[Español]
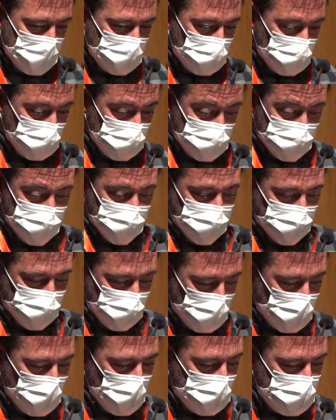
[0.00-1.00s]
Entonces,
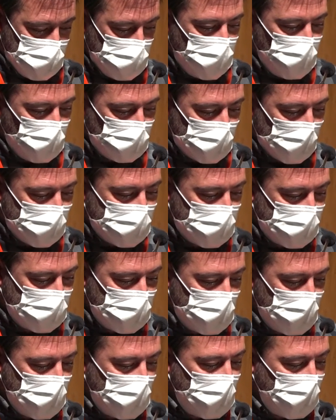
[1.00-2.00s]
es importante
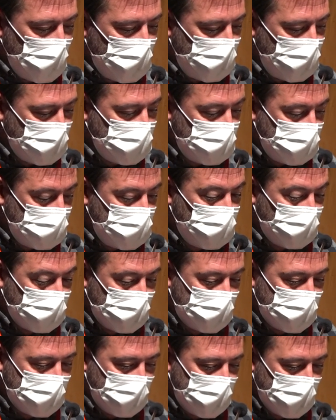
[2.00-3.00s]
tener alianzas, es
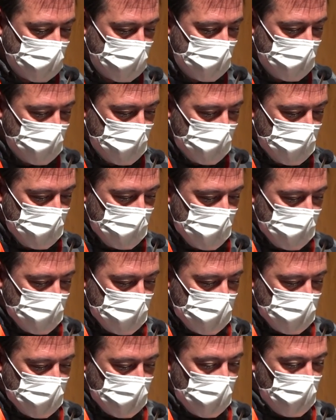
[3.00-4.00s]
importante
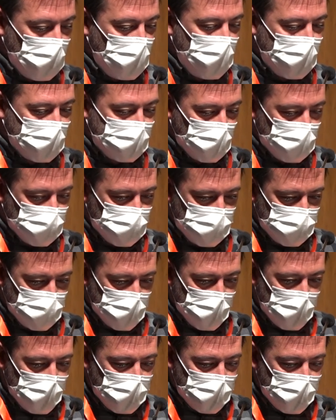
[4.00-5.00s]
que compartamos
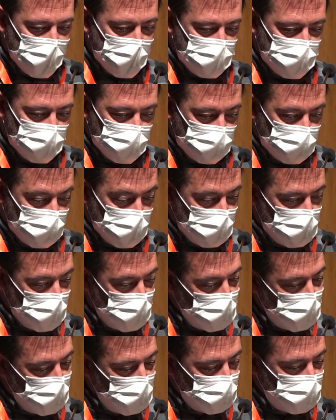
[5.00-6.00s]
experiencias, nosotros así
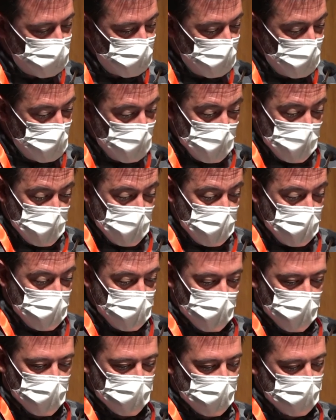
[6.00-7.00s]
lo vemos, y
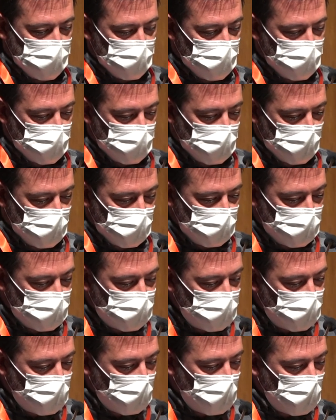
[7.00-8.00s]
por lo tanto, pues bueno, esto
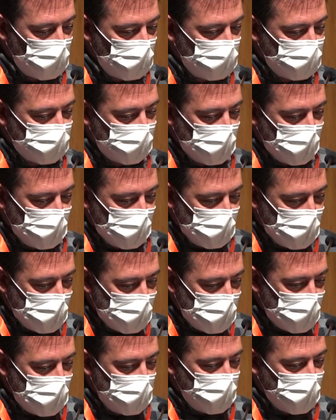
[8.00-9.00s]
es un poco
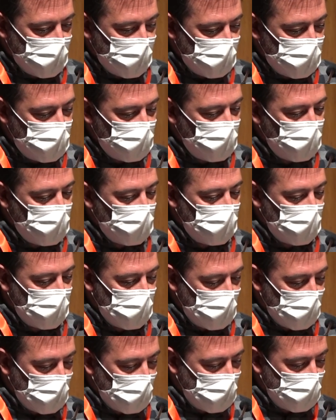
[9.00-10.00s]
el pequeño
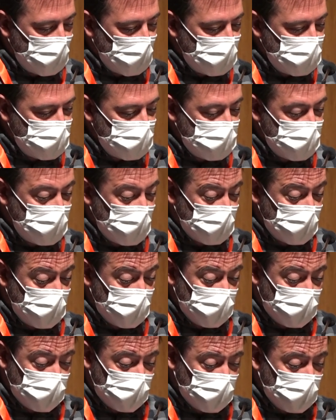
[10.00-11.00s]
análisis que
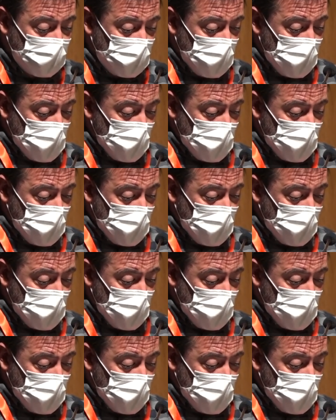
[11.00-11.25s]
hacemos, ¿no?